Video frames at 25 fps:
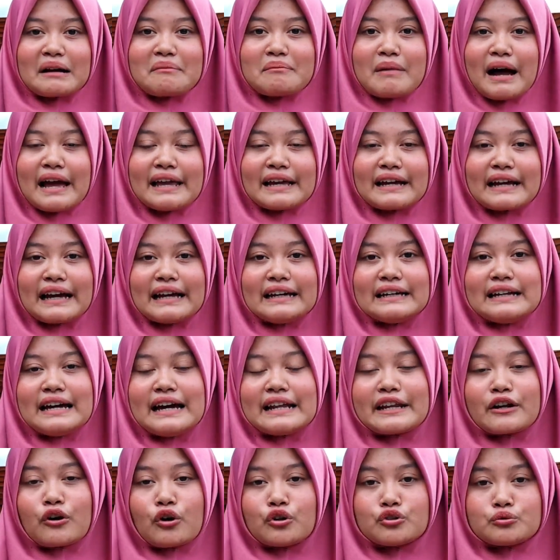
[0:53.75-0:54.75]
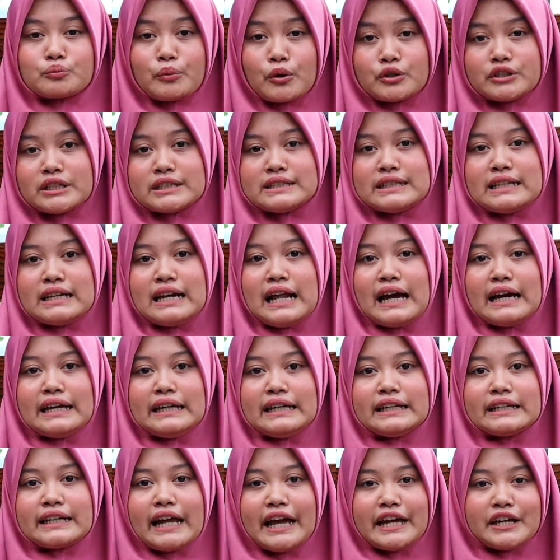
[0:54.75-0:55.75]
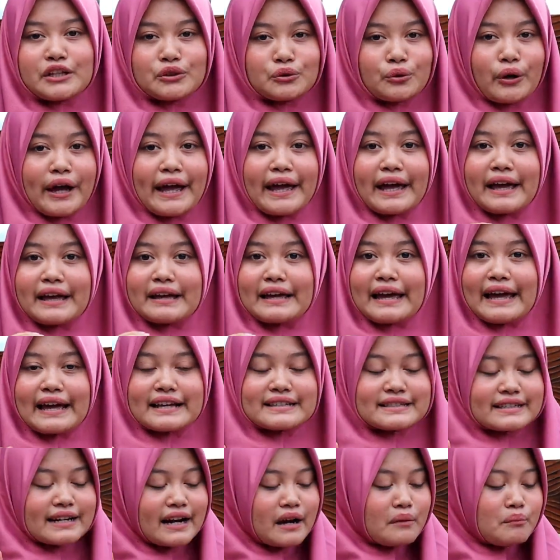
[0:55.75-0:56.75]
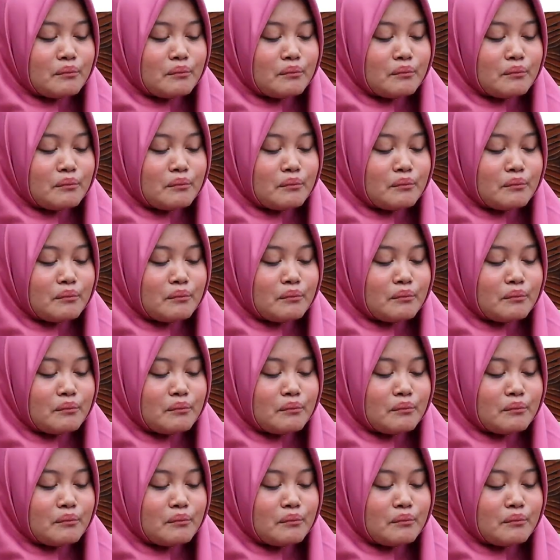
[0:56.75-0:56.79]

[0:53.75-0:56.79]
kebaikan dari komposisi lain yaitu ekstrak